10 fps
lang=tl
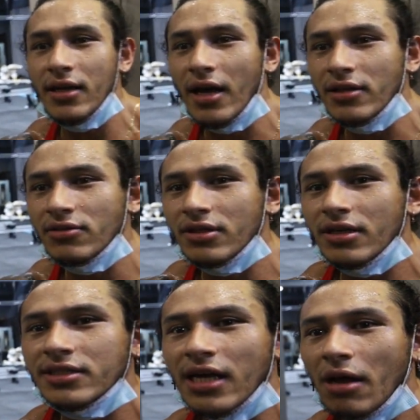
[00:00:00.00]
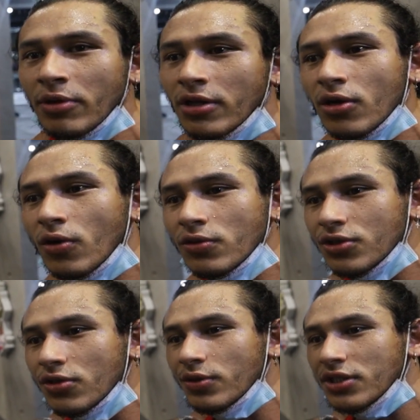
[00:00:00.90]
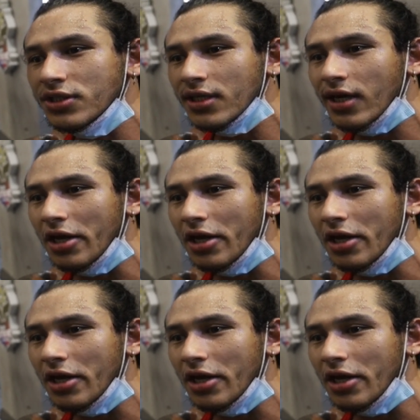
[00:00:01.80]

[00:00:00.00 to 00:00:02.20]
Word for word: yan, isa amin ng coach, no, which is si